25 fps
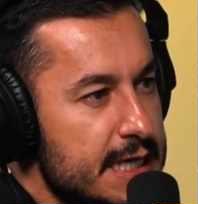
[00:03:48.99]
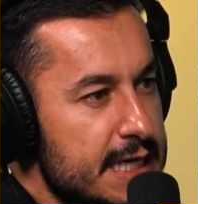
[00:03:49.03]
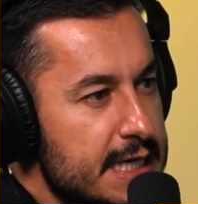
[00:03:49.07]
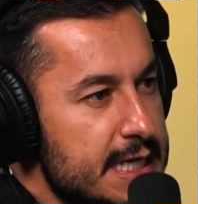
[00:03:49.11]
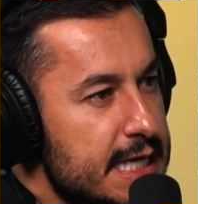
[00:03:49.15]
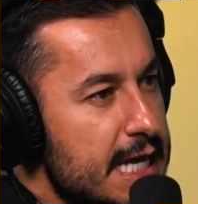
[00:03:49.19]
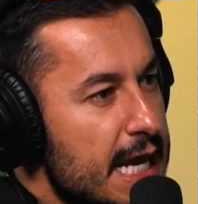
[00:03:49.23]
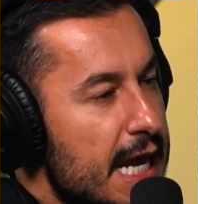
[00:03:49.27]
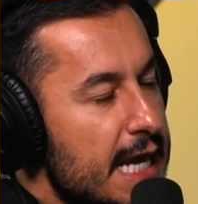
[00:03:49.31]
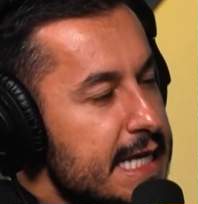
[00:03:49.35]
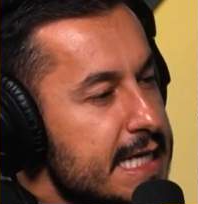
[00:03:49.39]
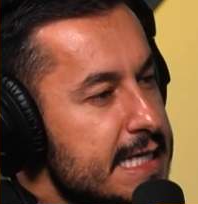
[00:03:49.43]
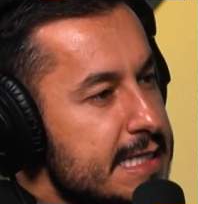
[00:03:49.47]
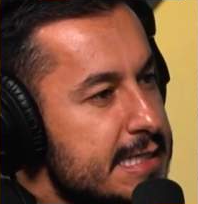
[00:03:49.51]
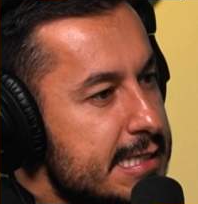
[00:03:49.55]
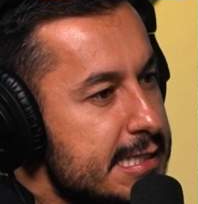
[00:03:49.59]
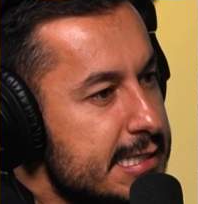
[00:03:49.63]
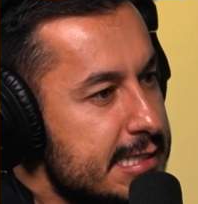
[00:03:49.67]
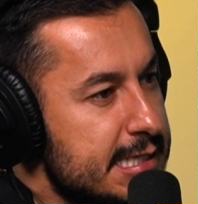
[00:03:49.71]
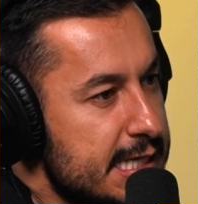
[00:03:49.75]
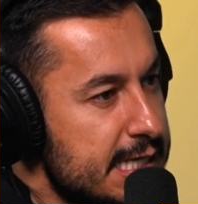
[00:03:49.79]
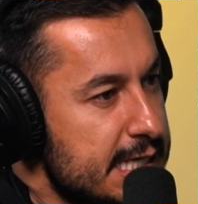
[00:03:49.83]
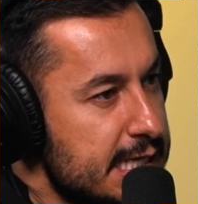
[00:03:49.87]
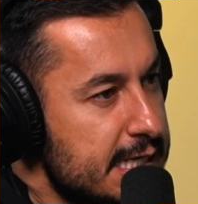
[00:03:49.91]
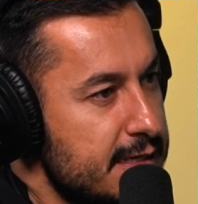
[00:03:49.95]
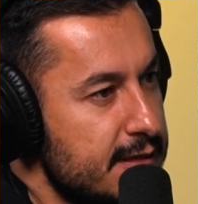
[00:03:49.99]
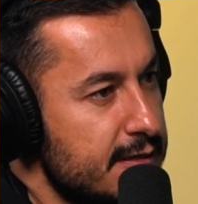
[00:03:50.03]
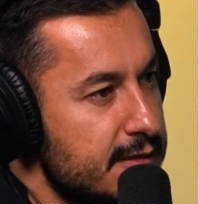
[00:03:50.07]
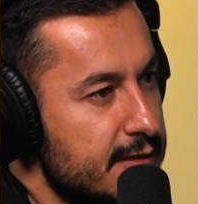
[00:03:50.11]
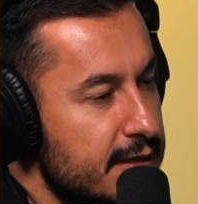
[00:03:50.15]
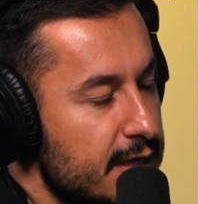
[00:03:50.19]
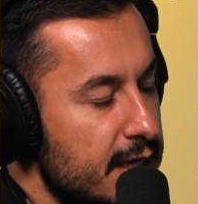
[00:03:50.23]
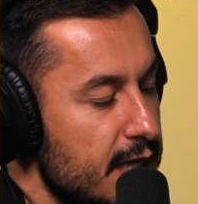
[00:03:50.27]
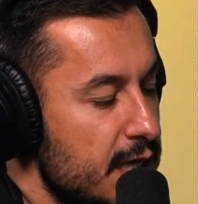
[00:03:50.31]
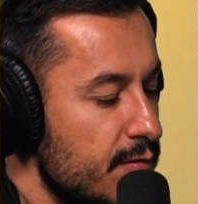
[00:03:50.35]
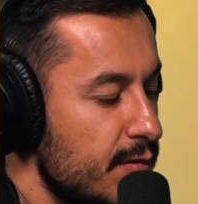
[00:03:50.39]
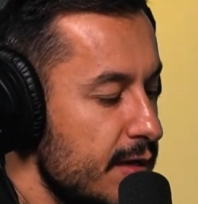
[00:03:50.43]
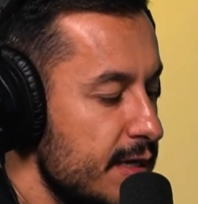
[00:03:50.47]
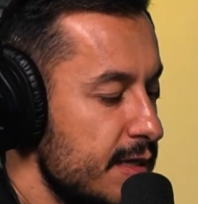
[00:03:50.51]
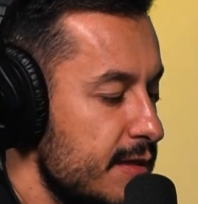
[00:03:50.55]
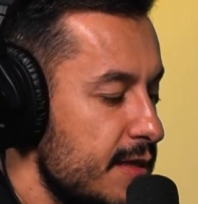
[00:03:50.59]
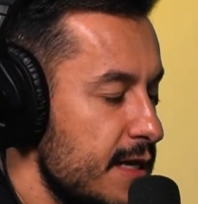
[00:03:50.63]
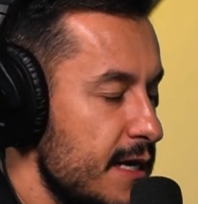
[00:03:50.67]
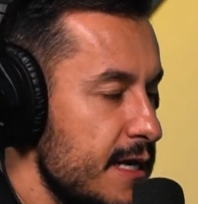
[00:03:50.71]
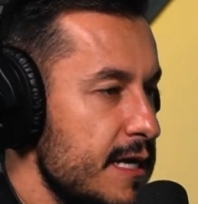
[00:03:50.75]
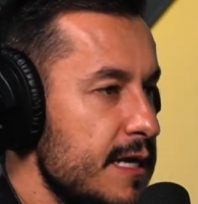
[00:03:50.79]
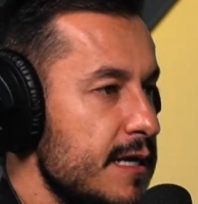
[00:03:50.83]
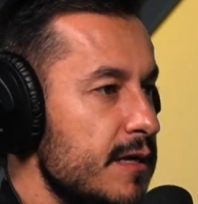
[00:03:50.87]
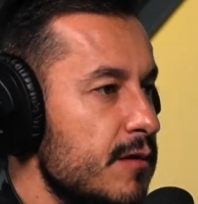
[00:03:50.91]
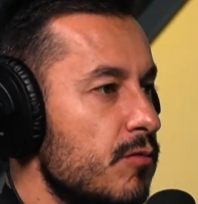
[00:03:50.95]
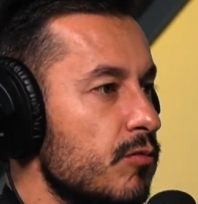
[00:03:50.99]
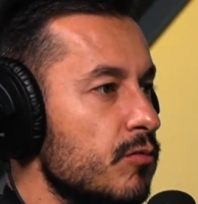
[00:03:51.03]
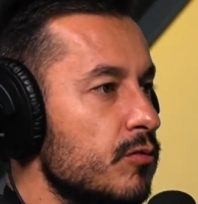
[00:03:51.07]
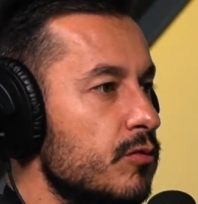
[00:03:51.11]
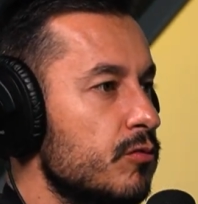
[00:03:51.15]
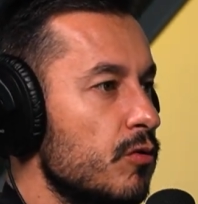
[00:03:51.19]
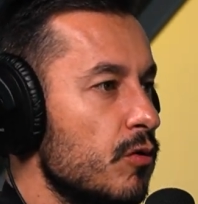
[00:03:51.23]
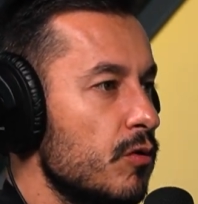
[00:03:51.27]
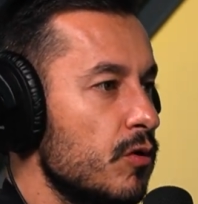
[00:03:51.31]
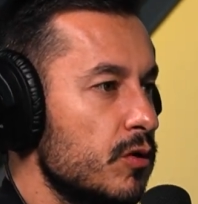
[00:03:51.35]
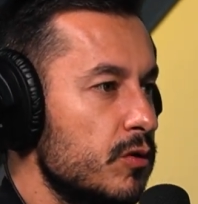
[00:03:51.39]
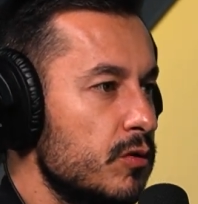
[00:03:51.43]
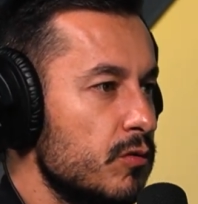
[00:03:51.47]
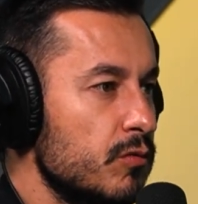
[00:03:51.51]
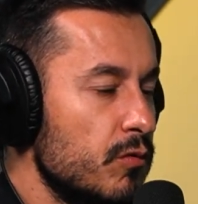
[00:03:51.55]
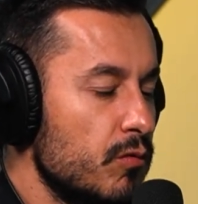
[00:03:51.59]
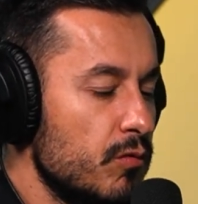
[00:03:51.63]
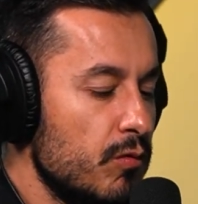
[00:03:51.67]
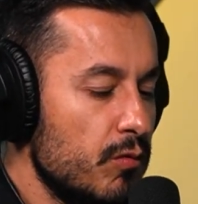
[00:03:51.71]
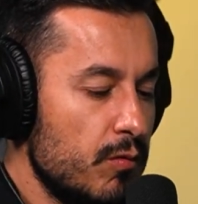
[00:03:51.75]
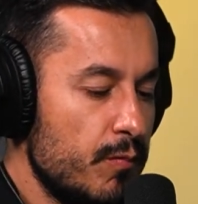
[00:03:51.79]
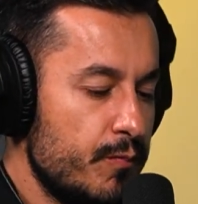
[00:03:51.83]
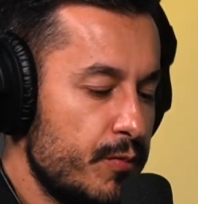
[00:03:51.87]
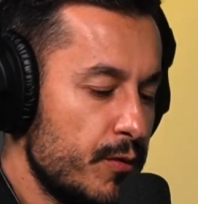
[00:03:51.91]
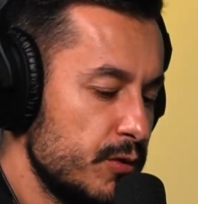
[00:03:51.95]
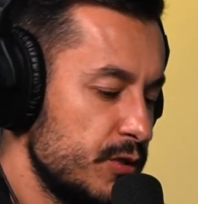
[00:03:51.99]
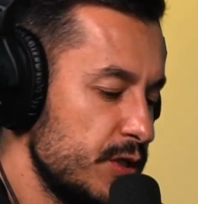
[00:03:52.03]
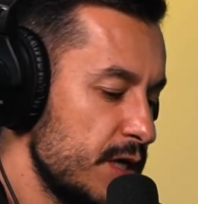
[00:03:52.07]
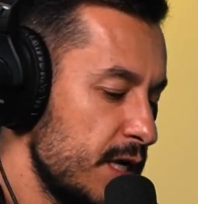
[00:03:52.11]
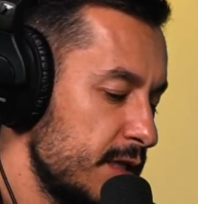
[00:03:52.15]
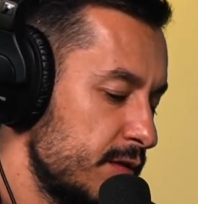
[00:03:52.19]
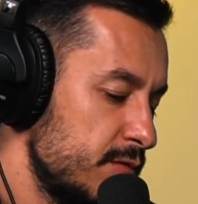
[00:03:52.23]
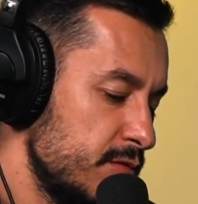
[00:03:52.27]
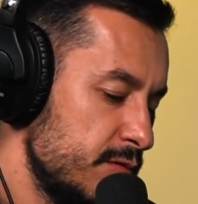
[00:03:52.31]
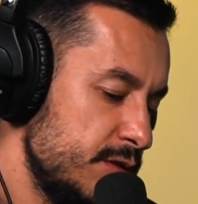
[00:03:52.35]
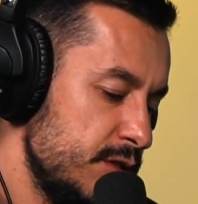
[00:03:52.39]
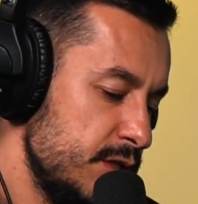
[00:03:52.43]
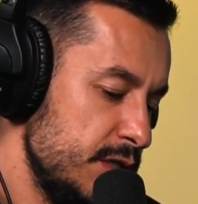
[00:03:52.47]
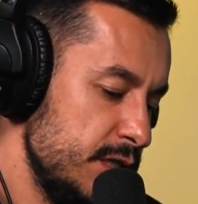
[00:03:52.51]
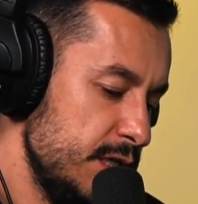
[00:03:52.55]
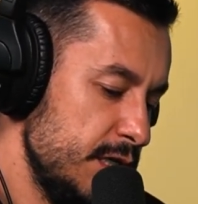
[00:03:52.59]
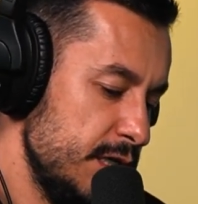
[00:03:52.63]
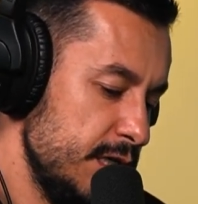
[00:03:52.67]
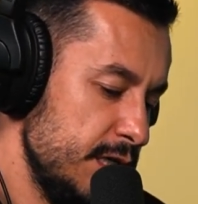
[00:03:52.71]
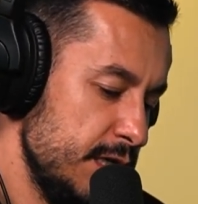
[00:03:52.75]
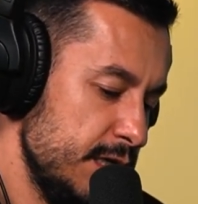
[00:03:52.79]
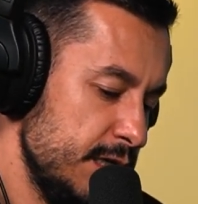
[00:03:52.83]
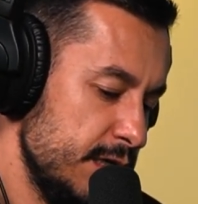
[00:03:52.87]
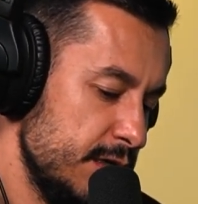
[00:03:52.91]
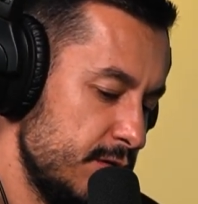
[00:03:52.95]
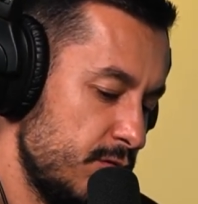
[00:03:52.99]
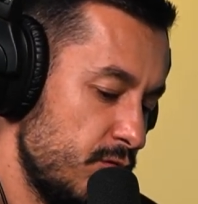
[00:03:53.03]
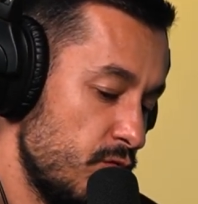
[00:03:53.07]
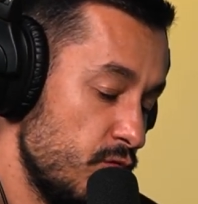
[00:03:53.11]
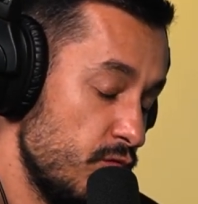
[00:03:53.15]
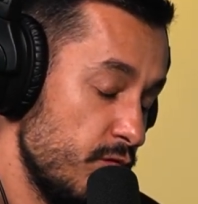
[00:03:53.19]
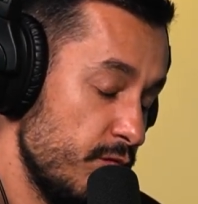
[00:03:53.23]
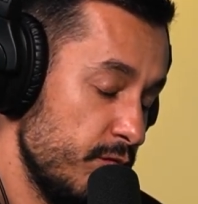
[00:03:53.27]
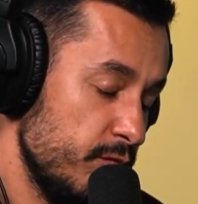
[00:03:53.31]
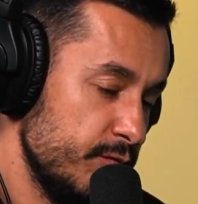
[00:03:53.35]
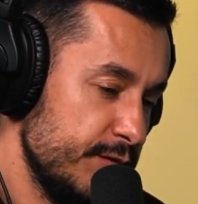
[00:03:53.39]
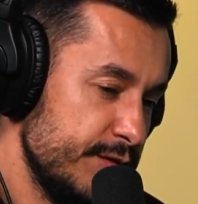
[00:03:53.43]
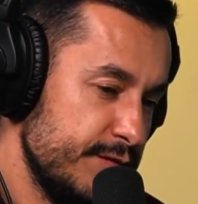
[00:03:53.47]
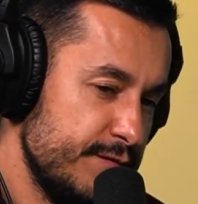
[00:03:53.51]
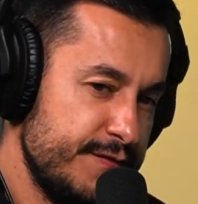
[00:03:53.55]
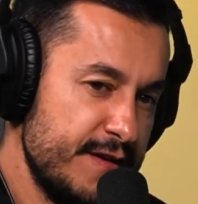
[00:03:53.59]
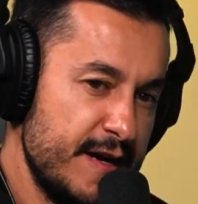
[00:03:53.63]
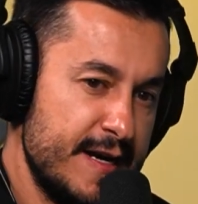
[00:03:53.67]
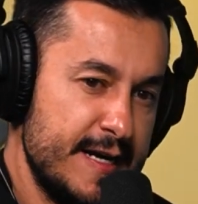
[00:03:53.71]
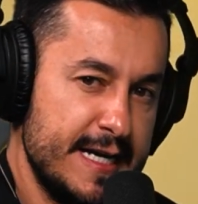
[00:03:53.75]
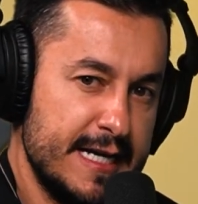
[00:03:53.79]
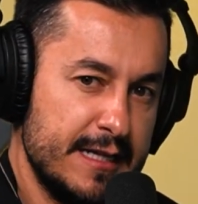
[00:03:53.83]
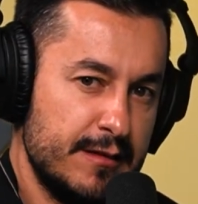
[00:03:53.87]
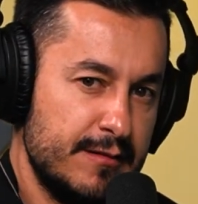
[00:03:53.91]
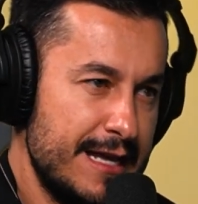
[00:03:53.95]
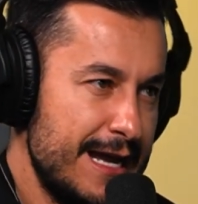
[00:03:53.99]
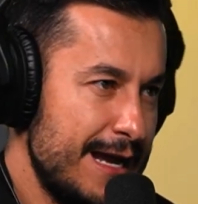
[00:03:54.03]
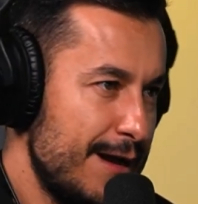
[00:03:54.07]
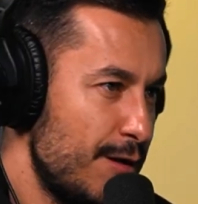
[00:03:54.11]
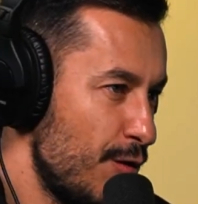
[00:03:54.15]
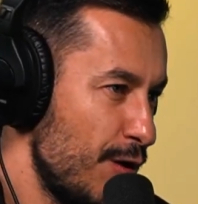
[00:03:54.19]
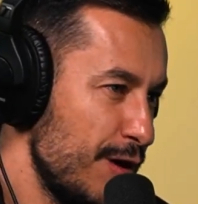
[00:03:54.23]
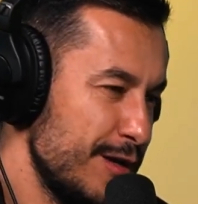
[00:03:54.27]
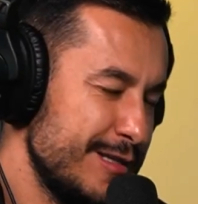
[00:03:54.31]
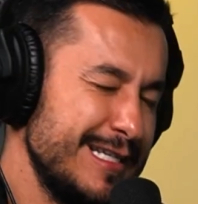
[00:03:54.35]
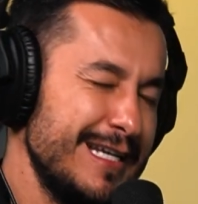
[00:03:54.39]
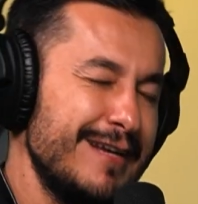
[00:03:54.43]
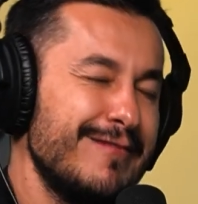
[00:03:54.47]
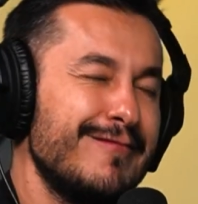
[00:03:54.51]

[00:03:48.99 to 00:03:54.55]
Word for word: E aí sim, eu entrei com todo o projeto de com Fernando De Grossi,